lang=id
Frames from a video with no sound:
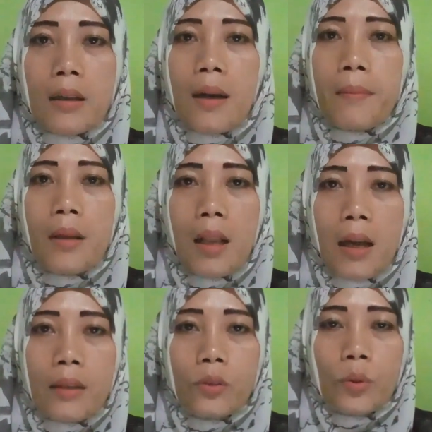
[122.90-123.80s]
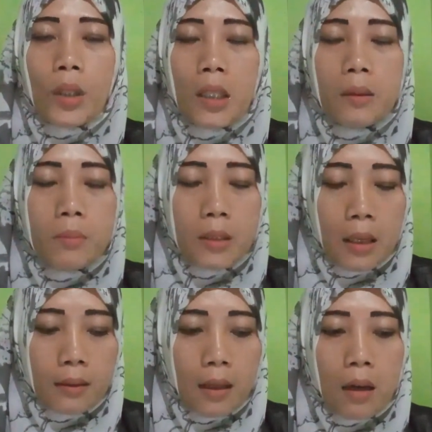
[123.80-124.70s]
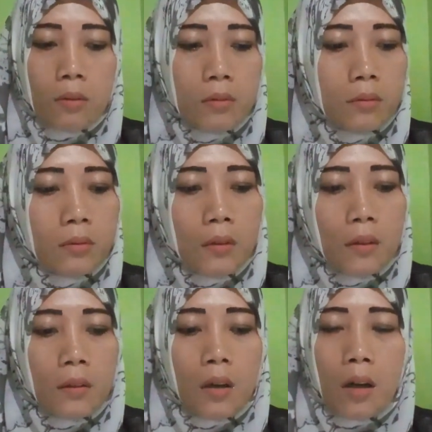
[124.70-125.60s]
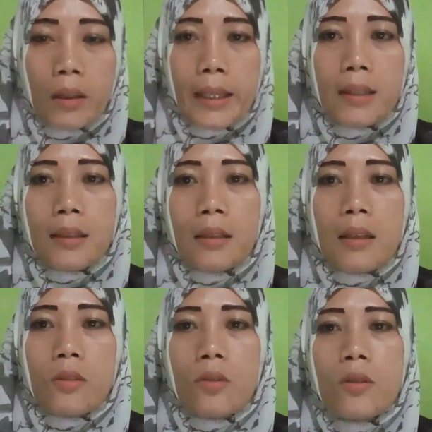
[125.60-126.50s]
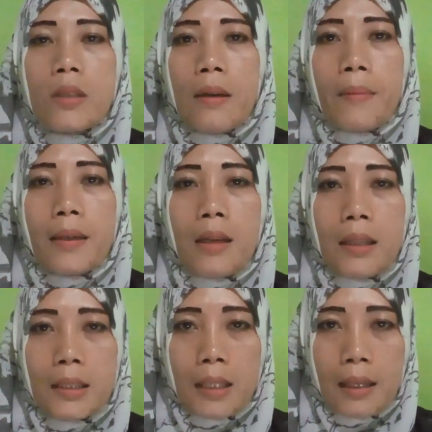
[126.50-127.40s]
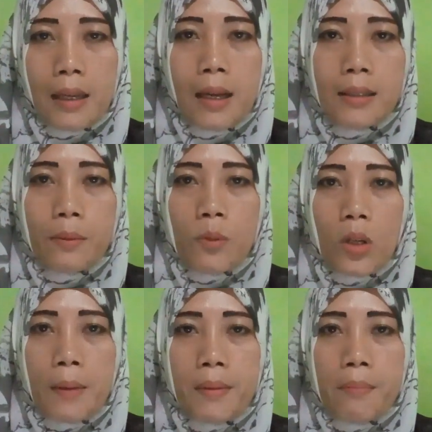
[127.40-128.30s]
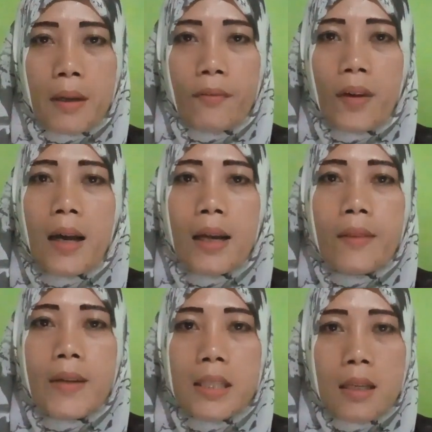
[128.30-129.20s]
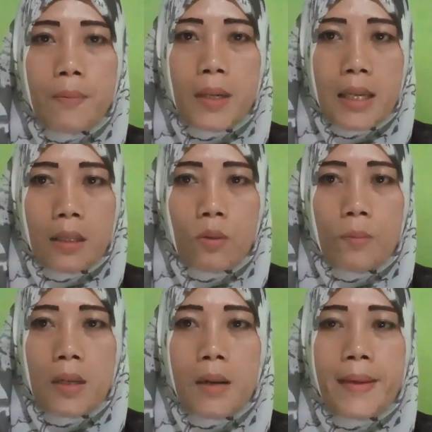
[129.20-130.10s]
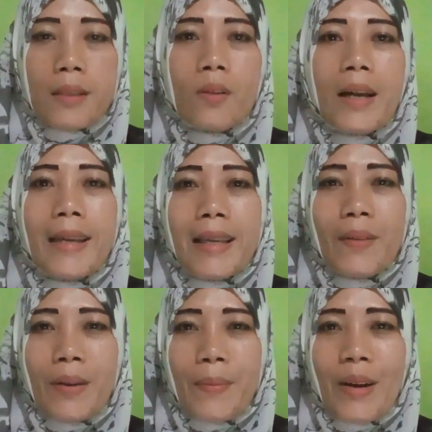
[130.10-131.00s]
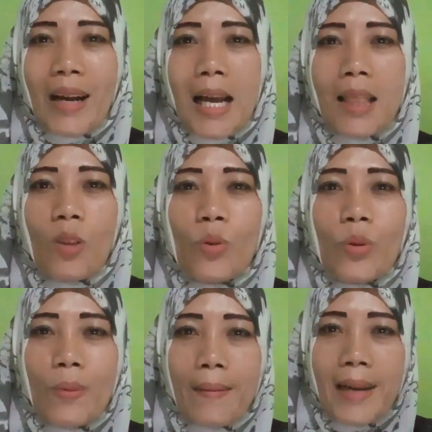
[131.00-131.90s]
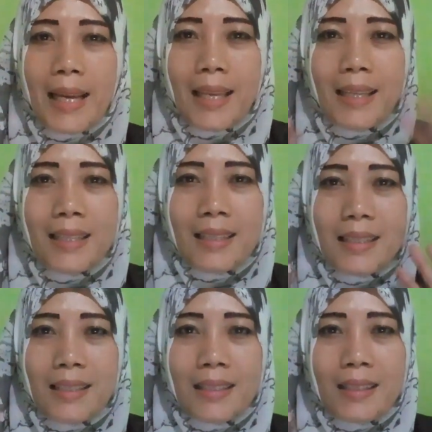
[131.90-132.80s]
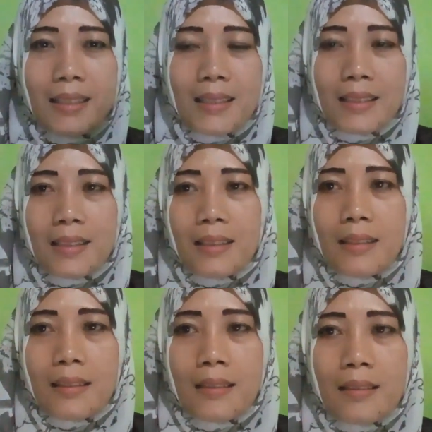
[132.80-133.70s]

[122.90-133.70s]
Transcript: kehamilan juga bisa tahu Oke, sekian dulu jawaban dari saya. Semoga bermanfaat. Wassalamualaikum warahmatullahi wabarakatuh. Bye bye.